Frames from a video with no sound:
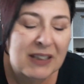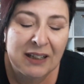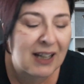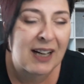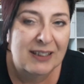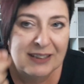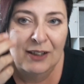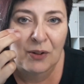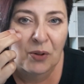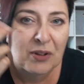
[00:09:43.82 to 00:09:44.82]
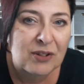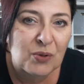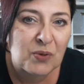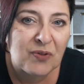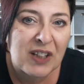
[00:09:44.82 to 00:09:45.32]
klar, der Knochen
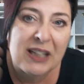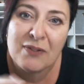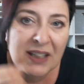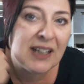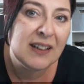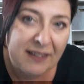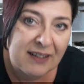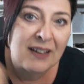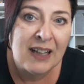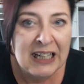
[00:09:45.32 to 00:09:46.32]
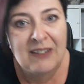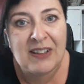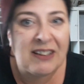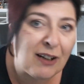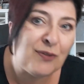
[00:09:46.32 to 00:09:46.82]
tut weh, weil, ne,
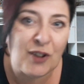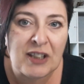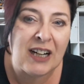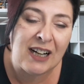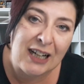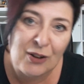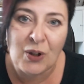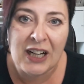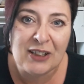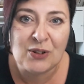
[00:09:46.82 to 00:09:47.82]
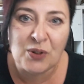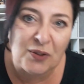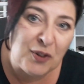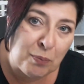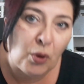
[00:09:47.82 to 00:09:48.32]
wenn du da voll Karacho eine
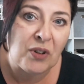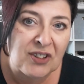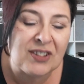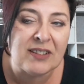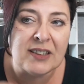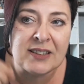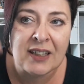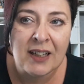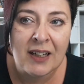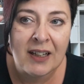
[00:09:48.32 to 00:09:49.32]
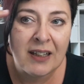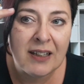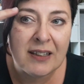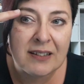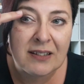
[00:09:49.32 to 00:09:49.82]
Trophy-Box kriegst,
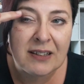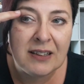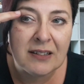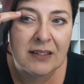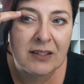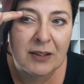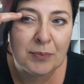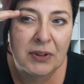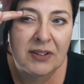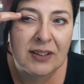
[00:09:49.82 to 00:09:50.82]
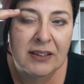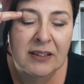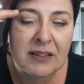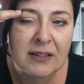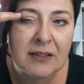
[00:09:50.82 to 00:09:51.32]
Jetzt ist auch hier noch ein
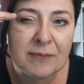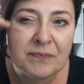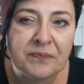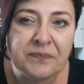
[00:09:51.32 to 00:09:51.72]
bisschen ne,